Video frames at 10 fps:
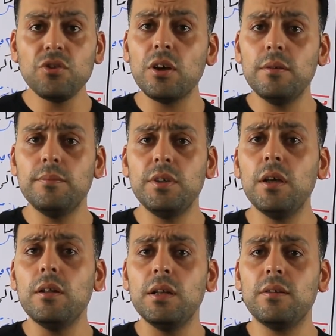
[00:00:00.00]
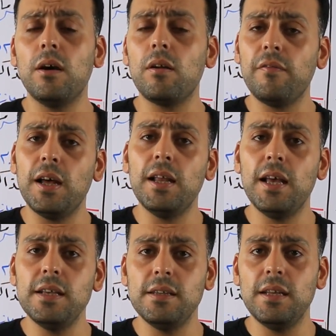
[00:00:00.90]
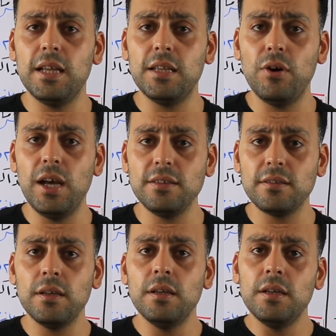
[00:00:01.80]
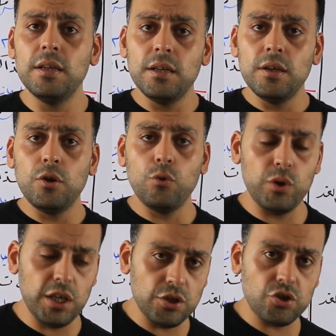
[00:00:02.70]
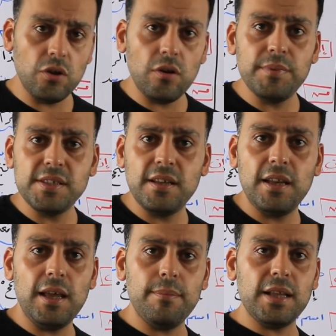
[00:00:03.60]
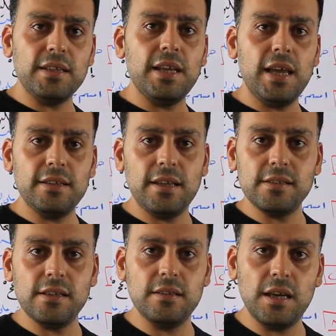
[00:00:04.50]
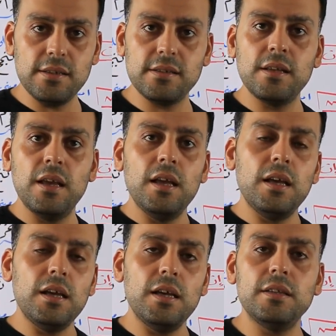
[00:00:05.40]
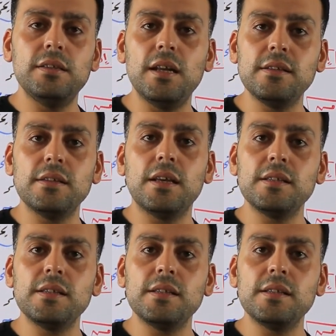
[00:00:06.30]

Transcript: طيب يلا نتعرف على هذه الادوات وان شاء الله باذن الله بعد نهايه هذا الدرس درس